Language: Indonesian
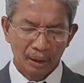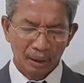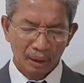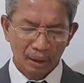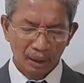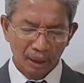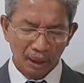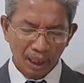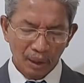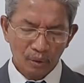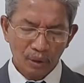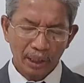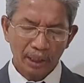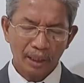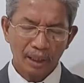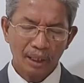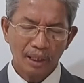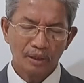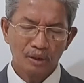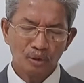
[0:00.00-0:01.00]
Engkau
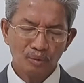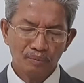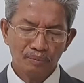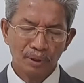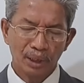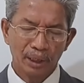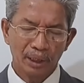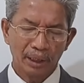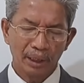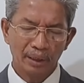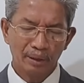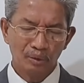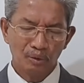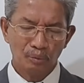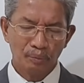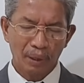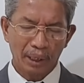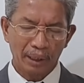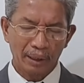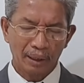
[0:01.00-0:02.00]
adalah sumber
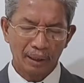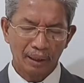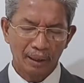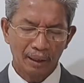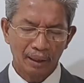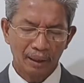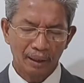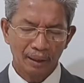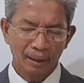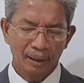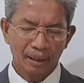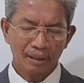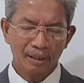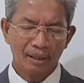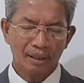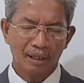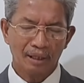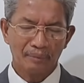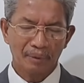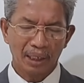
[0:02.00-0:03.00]
kehidupan,
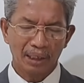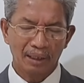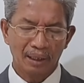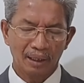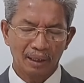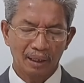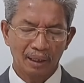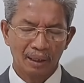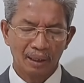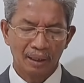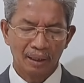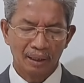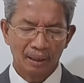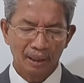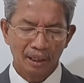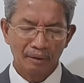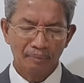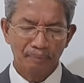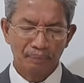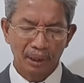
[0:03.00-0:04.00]
keselamatan,
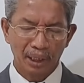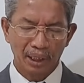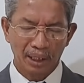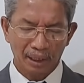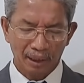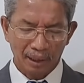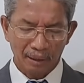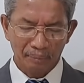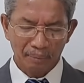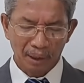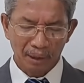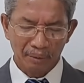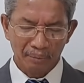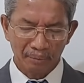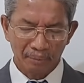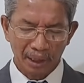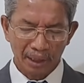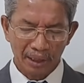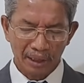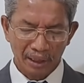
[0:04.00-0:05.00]
dan pengharapan
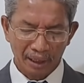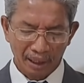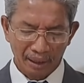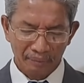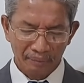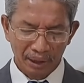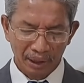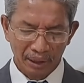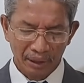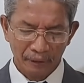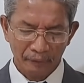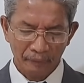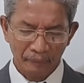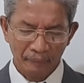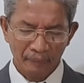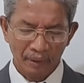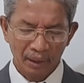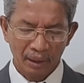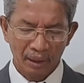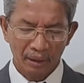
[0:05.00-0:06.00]
bagi kami.
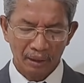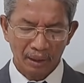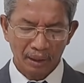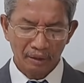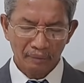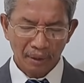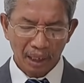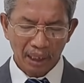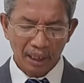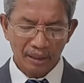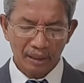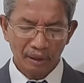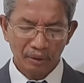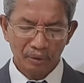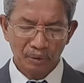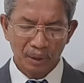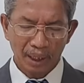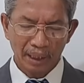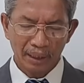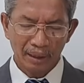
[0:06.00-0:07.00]
Terima kasih
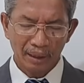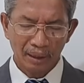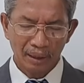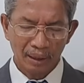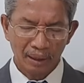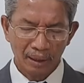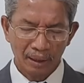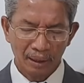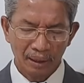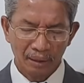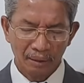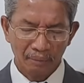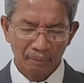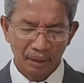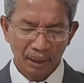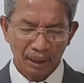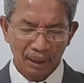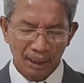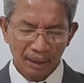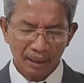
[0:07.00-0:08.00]
Tuhan,
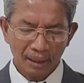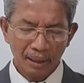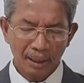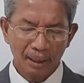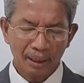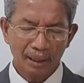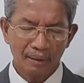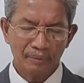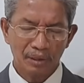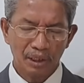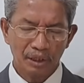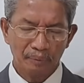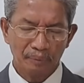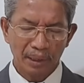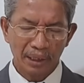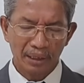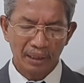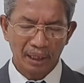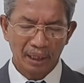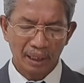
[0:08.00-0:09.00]
berkatilah kami
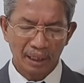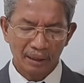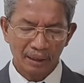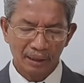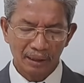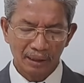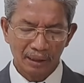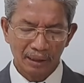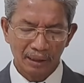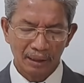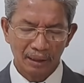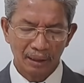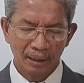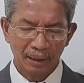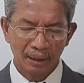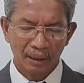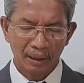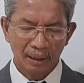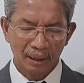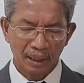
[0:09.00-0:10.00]
sepanjang hari ini
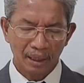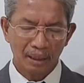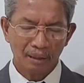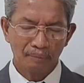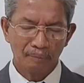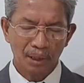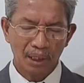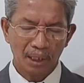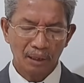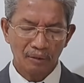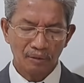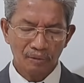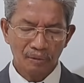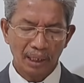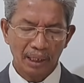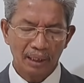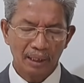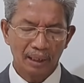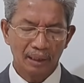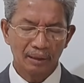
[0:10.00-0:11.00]
dalam
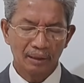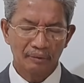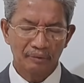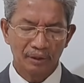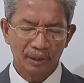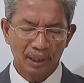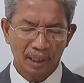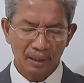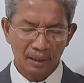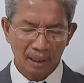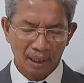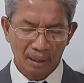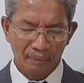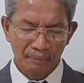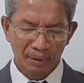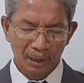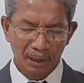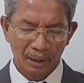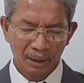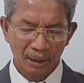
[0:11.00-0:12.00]
melakukan aktivitas
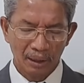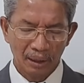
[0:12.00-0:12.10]
kami.